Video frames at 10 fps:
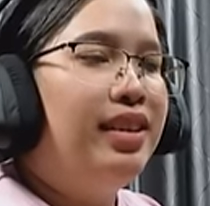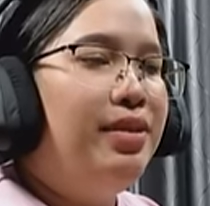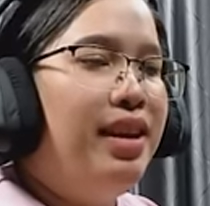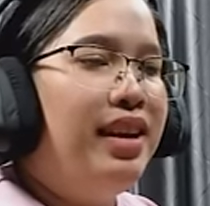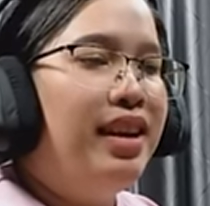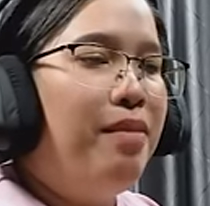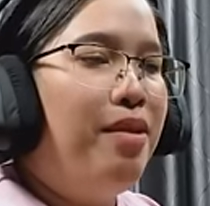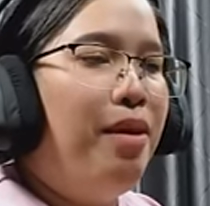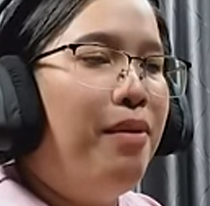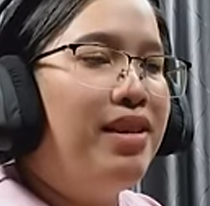โอ้ยเขาบอ
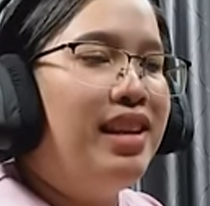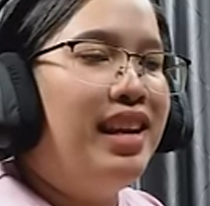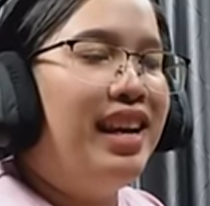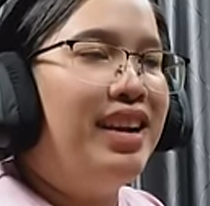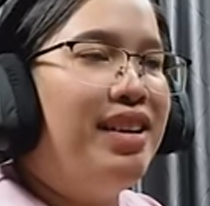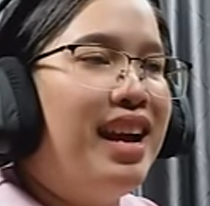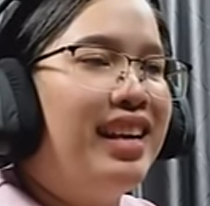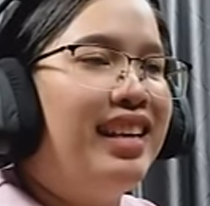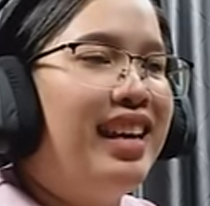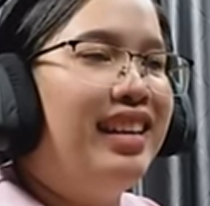กว่าวันนี้เขาอยาก
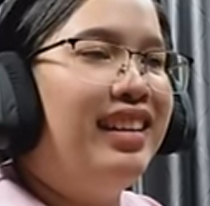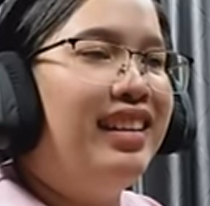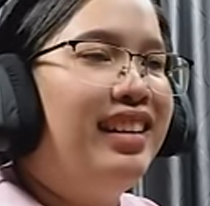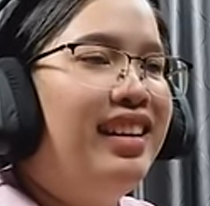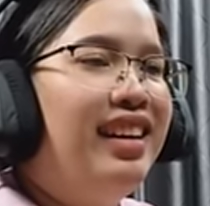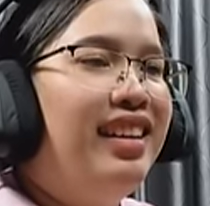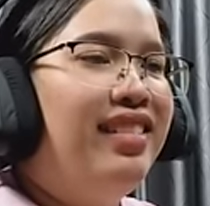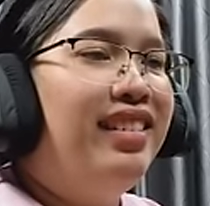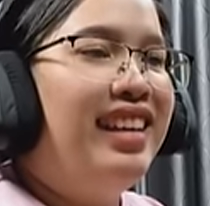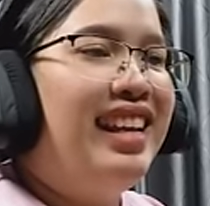กิน
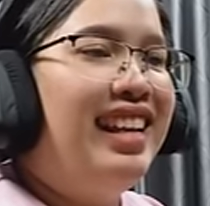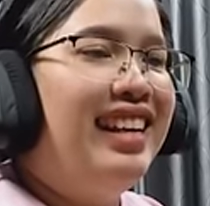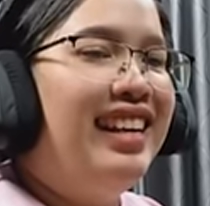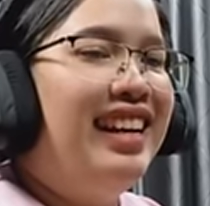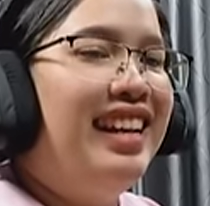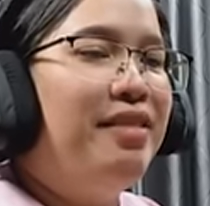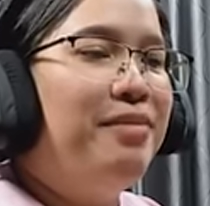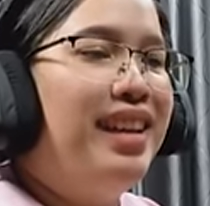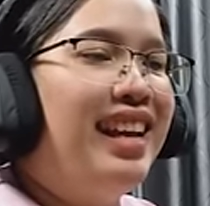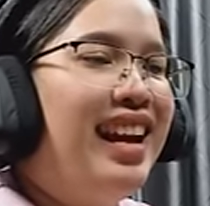นี่เลยเรามี